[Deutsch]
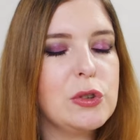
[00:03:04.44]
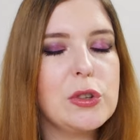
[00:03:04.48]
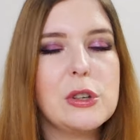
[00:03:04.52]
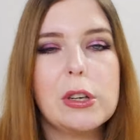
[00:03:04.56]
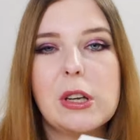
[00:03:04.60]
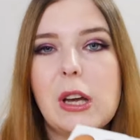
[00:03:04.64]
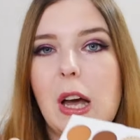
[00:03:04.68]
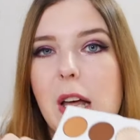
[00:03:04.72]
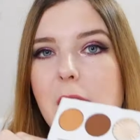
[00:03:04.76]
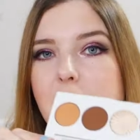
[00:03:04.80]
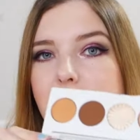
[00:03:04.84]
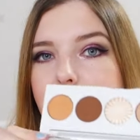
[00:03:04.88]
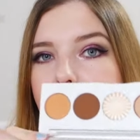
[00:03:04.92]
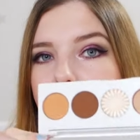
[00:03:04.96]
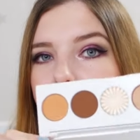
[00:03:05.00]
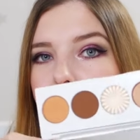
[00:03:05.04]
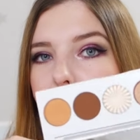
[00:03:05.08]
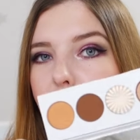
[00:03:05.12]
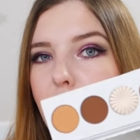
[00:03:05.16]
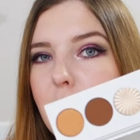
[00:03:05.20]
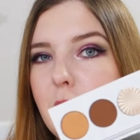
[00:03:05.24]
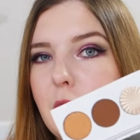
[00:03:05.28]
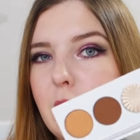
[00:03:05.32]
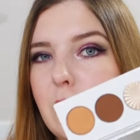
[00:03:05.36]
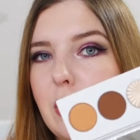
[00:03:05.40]
ist eine ganz,
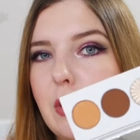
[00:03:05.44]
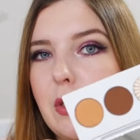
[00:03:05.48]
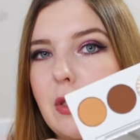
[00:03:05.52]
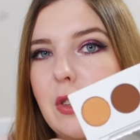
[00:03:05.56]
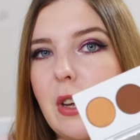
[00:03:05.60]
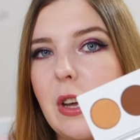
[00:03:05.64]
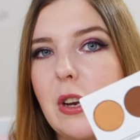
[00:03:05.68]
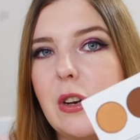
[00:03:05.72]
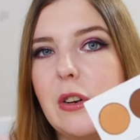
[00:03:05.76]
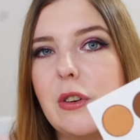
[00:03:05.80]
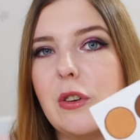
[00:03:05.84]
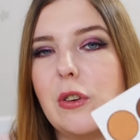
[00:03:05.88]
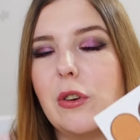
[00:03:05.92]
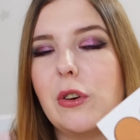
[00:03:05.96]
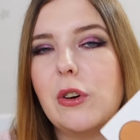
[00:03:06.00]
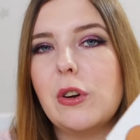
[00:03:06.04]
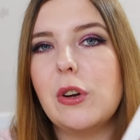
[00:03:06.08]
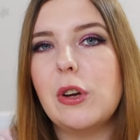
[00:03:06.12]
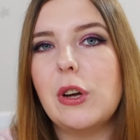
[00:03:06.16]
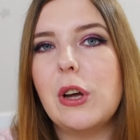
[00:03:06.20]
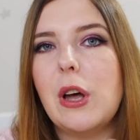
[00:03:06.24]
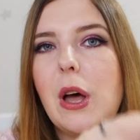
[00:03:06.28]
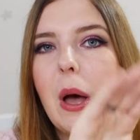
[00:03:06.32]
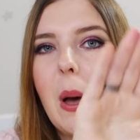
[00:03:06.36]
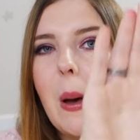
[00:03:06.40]
ganz dezente
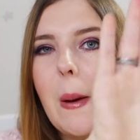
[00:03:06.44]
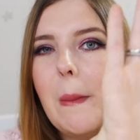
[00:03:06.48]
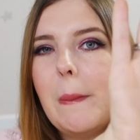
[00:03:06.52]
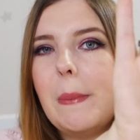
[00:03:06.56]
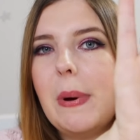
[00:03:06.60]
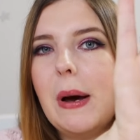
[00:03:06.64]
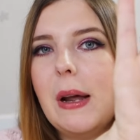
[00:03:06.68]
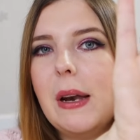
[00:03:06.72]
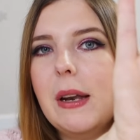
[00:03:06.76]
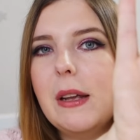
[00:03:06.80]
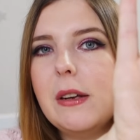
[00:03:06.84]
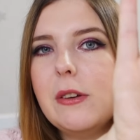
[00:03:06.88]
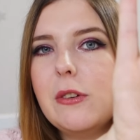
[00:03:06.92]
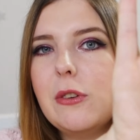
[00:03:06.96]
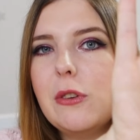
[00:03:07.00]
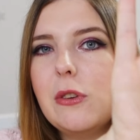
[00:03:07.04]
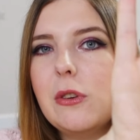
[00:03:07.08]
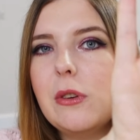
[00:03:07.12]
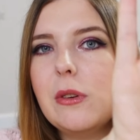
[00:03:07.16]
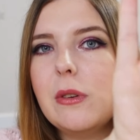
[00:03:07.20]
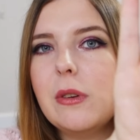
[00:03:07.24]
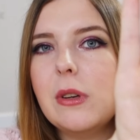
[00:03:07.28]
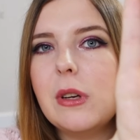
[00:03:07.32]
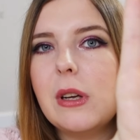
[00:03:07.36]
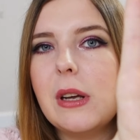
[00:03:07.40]

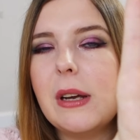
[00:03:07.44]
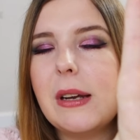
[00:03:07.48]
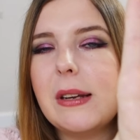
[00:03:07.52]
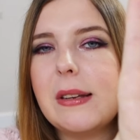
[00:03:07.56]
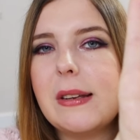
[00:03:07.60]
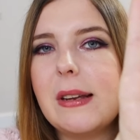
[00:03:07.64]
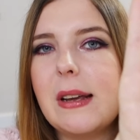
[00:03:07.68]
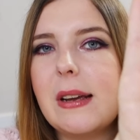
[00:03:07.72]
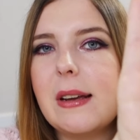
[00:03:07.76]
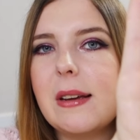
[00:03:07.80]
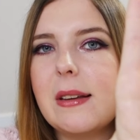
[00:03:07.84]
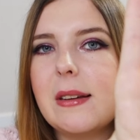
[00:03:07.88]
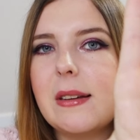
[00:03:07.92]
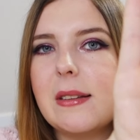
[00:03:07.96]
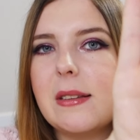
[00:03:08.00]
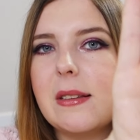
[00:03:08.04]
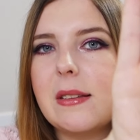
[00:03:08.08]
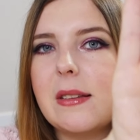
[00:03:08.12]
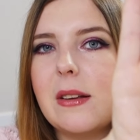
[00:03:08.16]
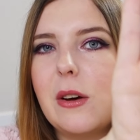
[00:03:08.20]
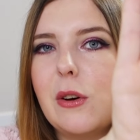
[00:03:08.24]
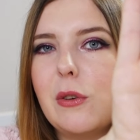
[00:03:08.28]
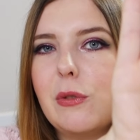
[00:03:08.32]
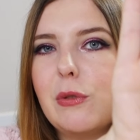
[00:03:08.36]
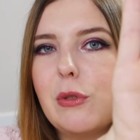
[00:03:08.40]
Palette ich denke, das
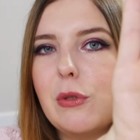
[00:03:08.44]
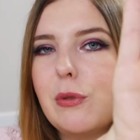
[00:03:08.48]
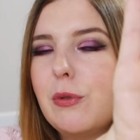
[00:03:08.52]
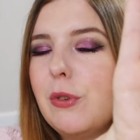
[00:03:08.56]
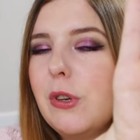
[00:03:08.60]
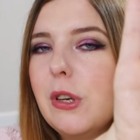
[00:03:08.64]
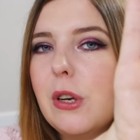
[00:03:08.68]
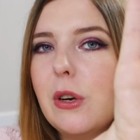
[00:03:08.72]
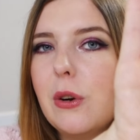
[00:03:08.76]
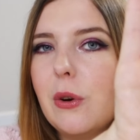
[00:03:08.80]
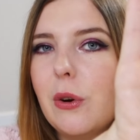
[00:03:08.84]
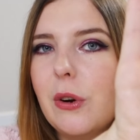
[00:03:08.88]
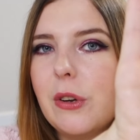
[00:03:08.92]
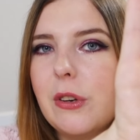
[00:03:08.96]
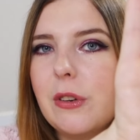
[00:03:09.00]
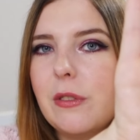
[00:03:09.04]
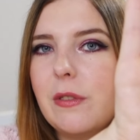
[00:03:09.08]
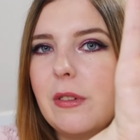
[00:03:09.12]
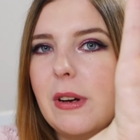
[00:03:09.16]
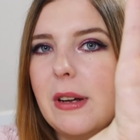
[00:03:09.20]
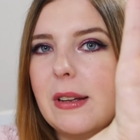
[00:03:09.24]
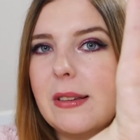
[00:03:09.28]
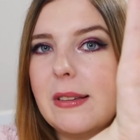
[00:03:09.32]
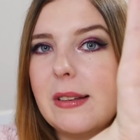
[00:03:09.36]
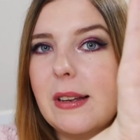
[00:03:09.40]
ist auch für viele
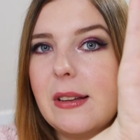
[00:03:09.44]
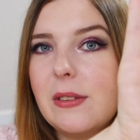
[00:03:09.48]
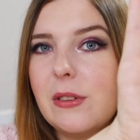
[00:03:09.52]
Leute was.